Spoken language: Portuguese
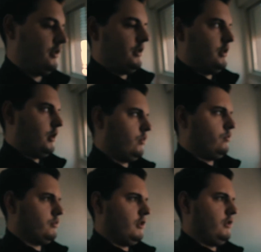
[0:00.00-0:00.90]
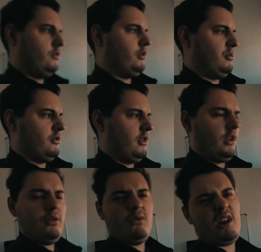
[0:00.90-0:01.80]
Não sei se eu já mostrei
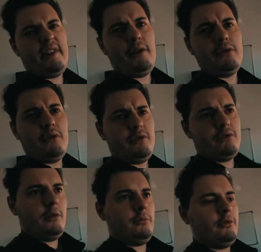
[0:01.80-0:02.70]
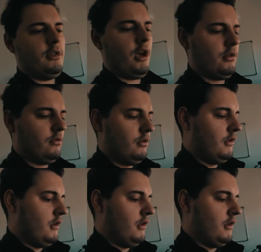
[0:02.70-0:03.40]
aqui no canal, talvez eu tenha mostrado.